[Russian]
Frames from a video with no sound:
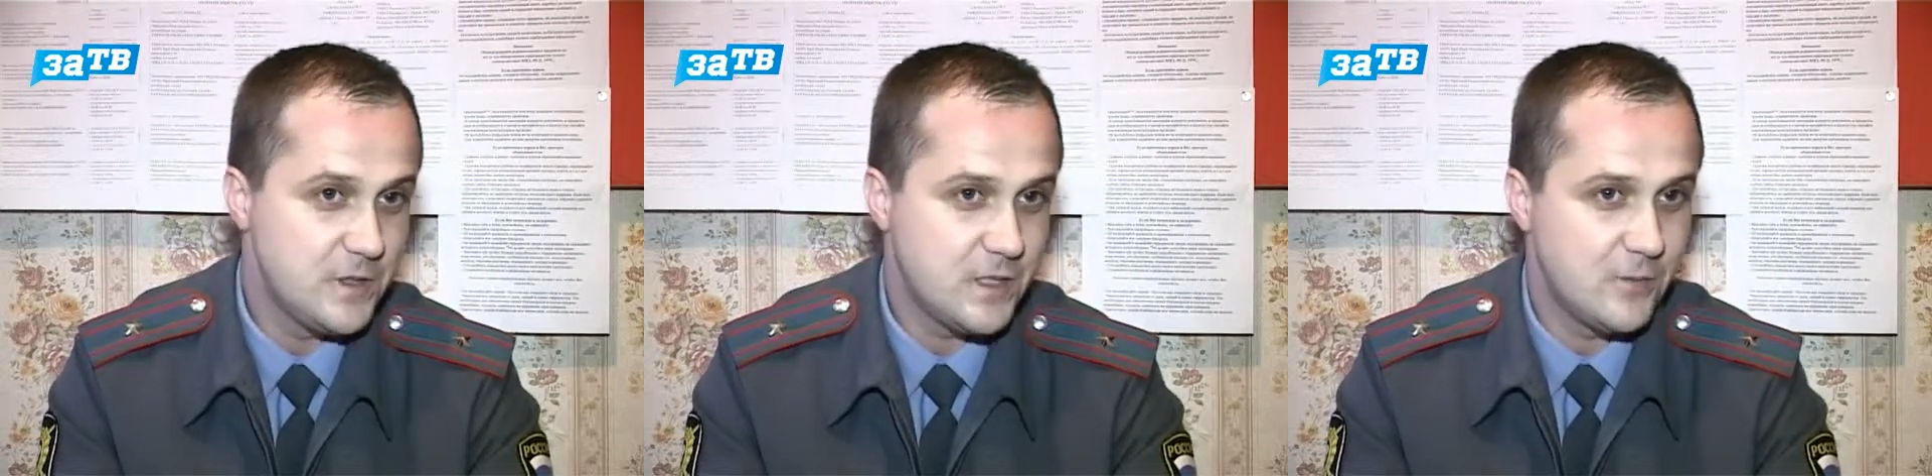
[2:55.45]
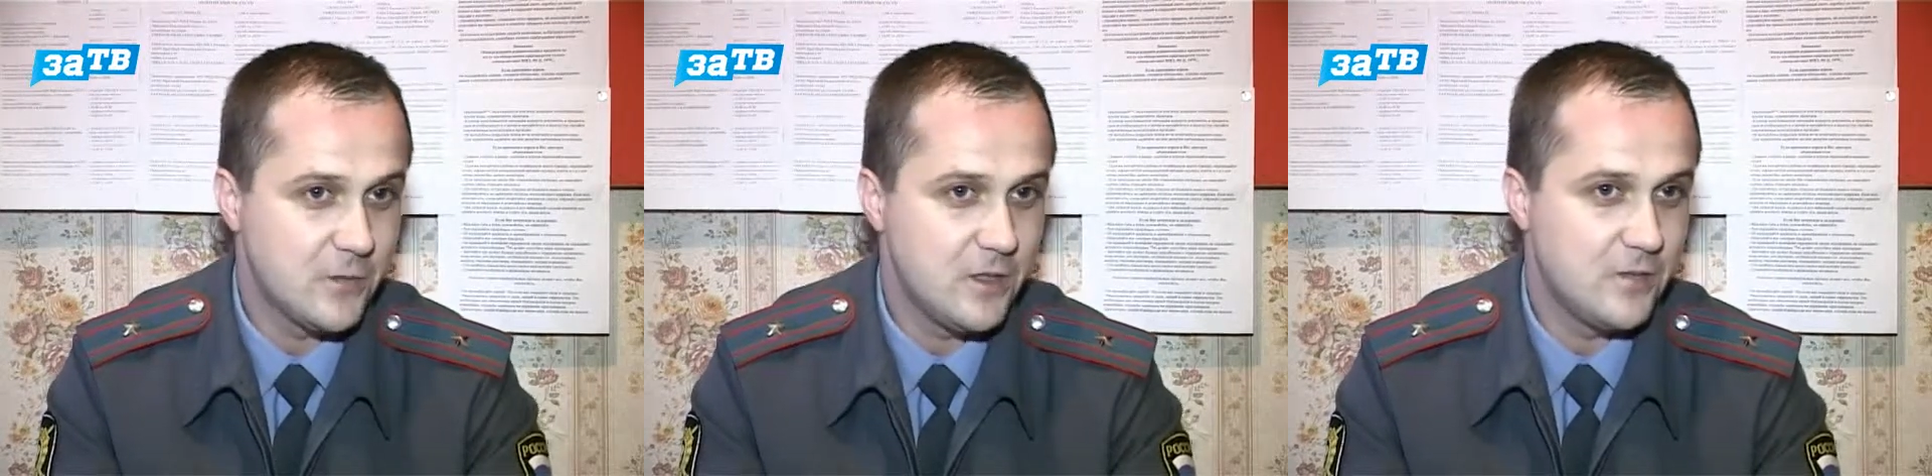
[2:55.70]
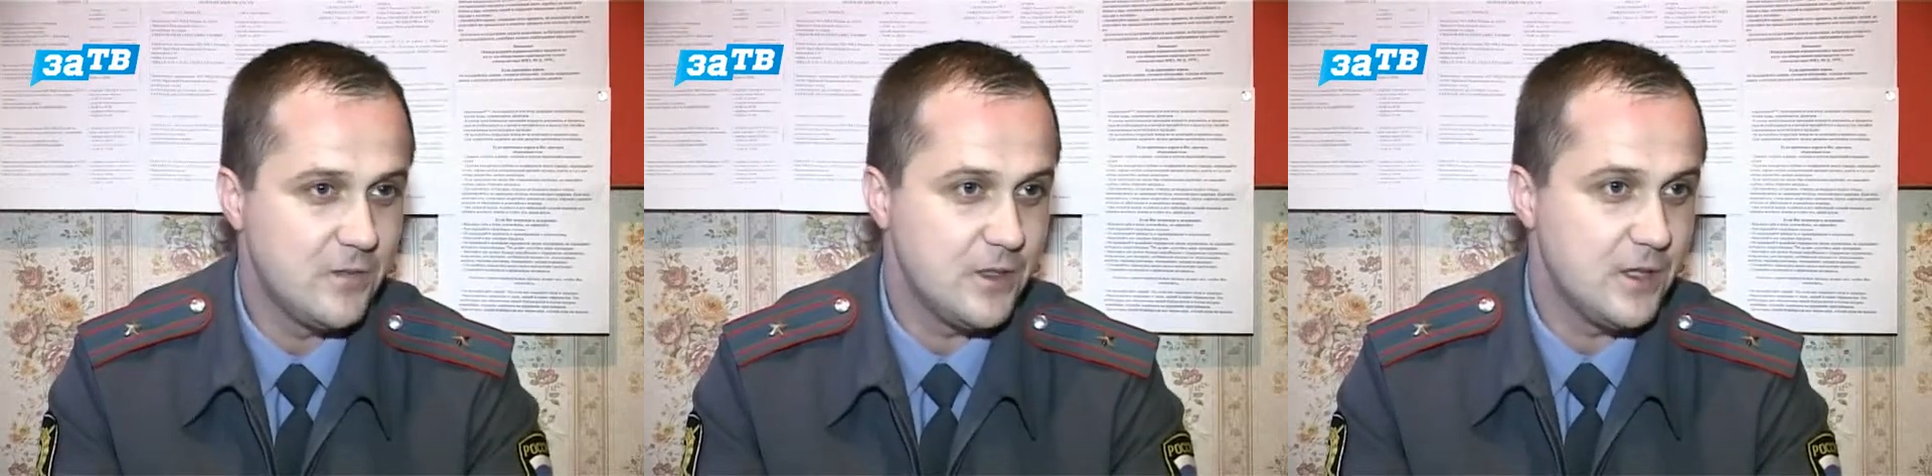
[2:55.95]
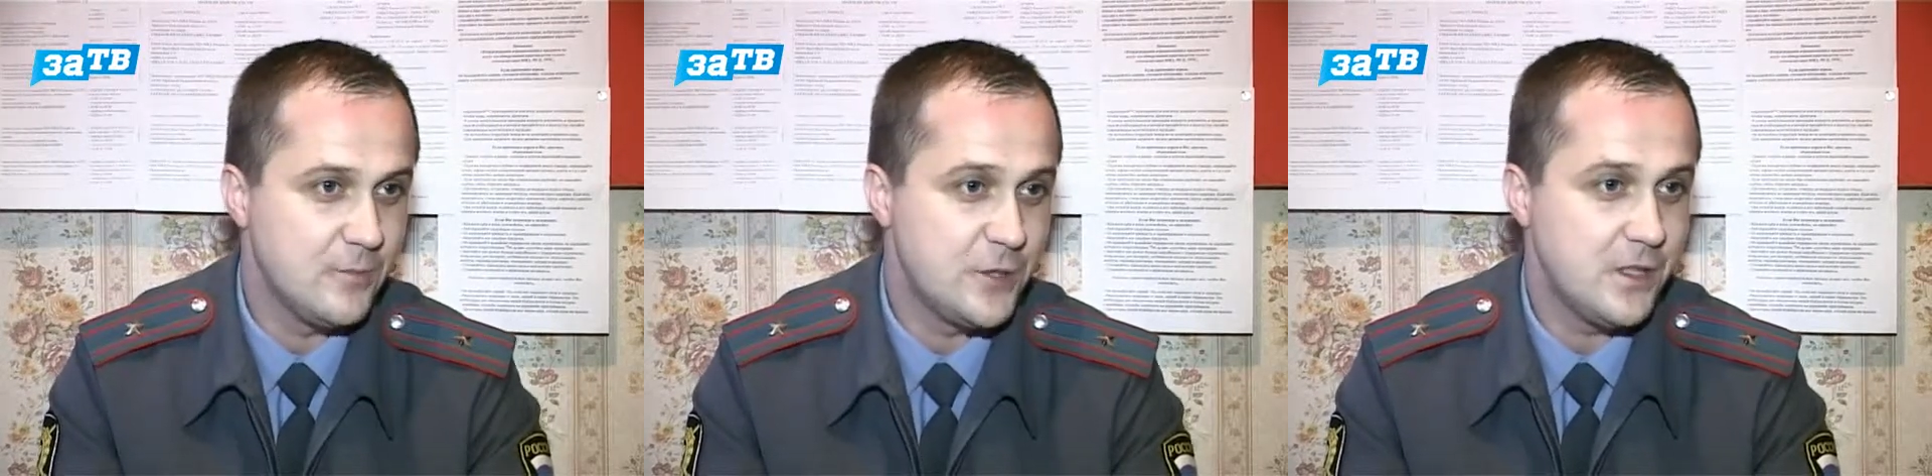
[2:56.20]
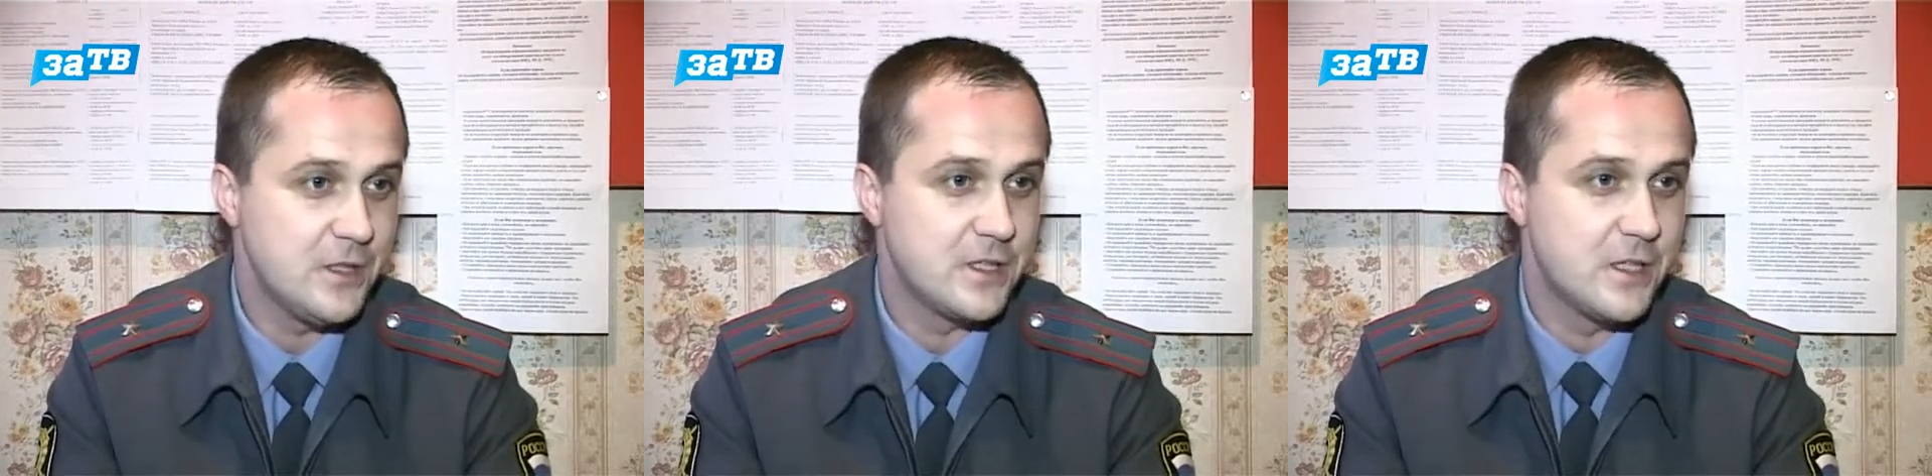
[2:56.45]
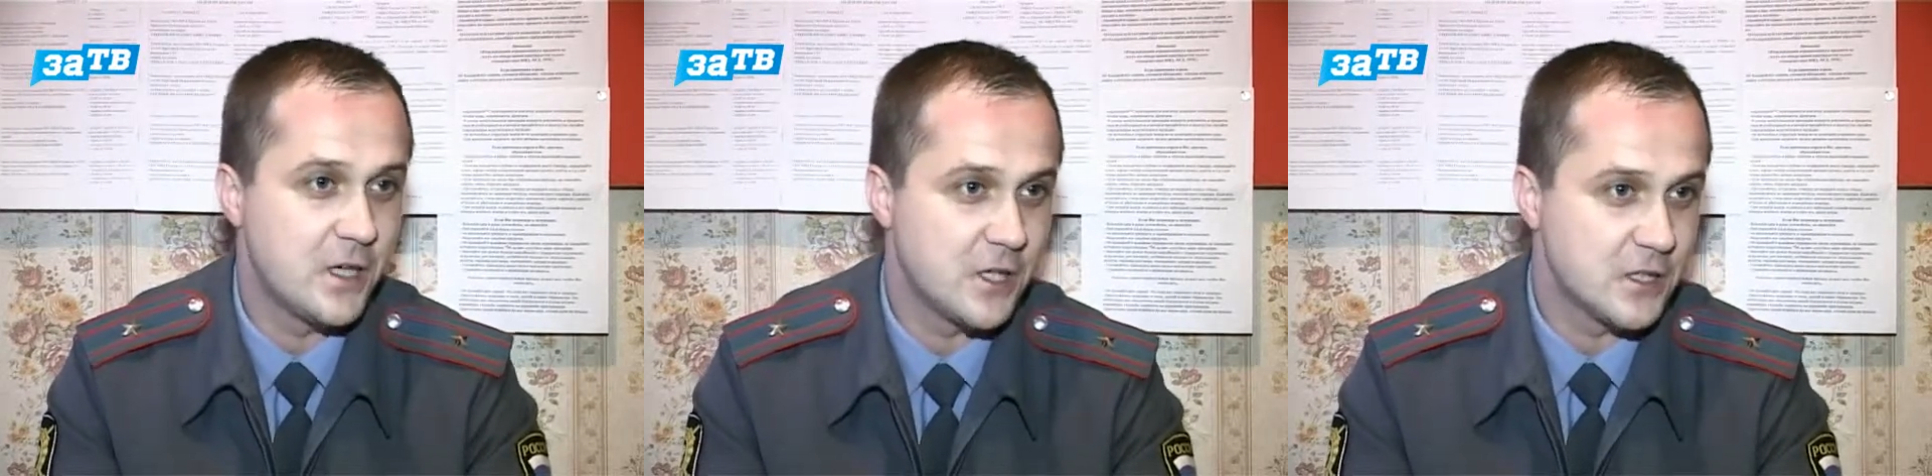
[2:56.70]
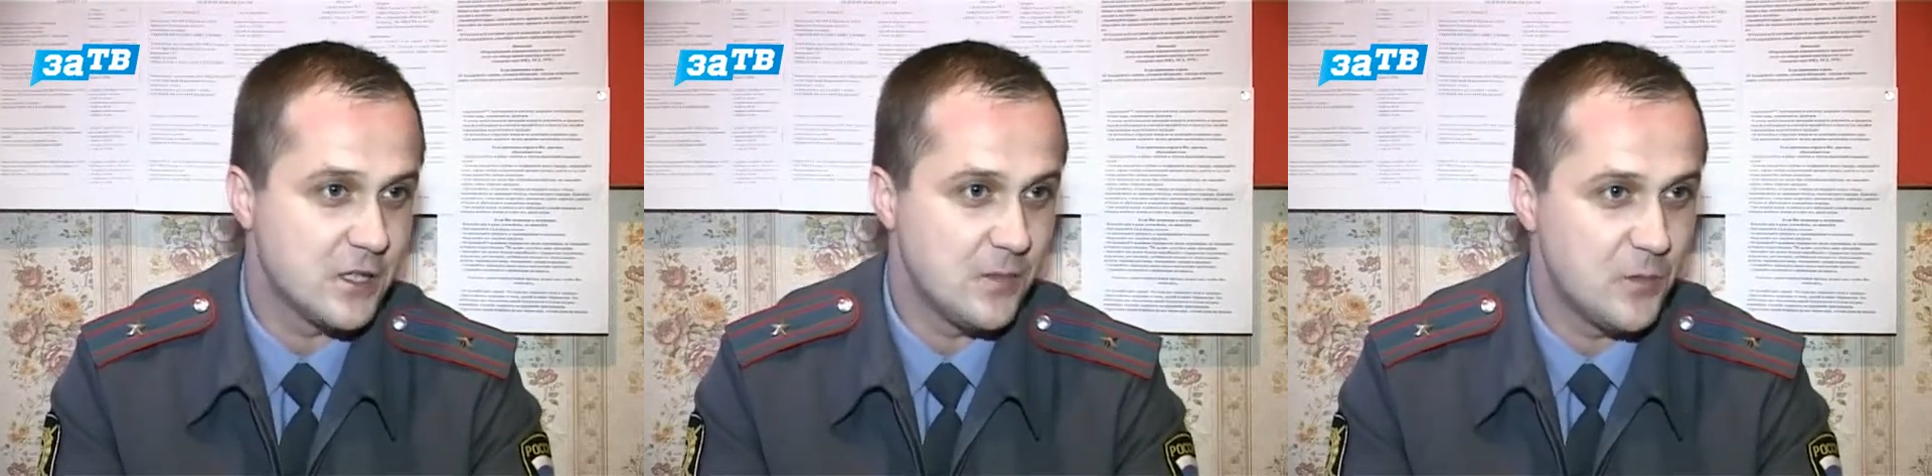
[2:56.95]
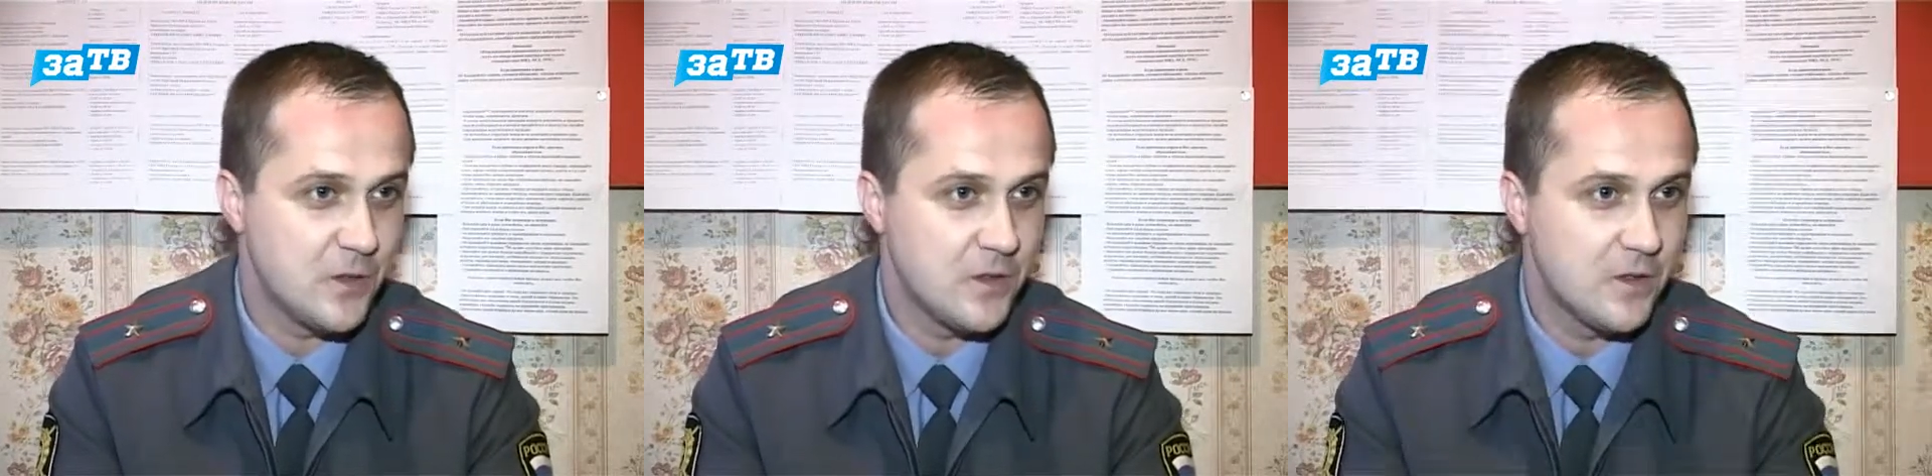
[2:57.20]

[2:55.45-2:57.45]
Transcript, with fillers: Самое главное – общение с гражданами.